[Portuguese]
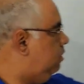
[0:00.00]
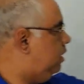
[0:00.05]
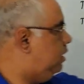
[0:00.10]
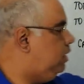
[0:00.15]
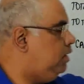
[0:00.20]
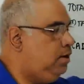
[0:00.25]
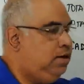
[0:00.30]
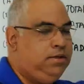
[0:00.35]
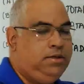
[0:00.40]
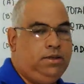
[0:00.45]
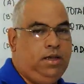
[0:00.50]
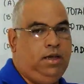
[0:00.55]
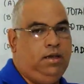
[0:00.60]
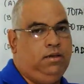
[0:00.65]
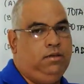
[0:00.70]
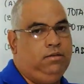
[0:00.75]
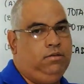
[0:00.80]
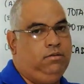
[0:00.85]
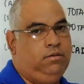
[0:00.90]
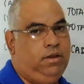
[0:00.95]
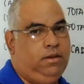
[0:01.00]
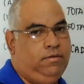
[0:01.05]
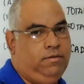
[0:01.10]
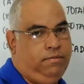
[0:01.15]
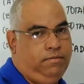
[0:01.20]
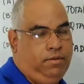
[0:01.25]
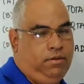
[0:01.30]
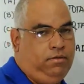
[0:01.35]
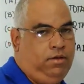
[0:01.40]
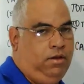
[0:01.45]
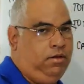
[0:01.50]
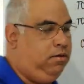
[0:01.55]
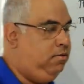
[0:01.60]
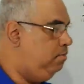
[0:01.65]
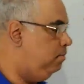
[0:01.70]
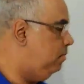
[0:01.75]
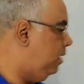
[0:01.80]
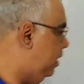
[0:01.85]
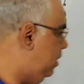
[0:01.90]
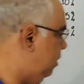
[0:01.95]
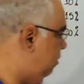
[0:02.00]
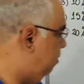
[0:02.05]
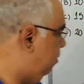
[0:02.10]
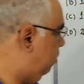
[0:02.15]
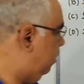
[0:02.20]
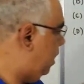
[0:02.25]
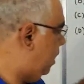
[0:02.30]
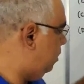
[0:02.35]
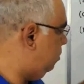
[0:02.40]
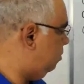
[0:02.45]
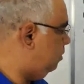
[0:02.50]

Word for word: O aqui é 100. Então eu tenho que manipular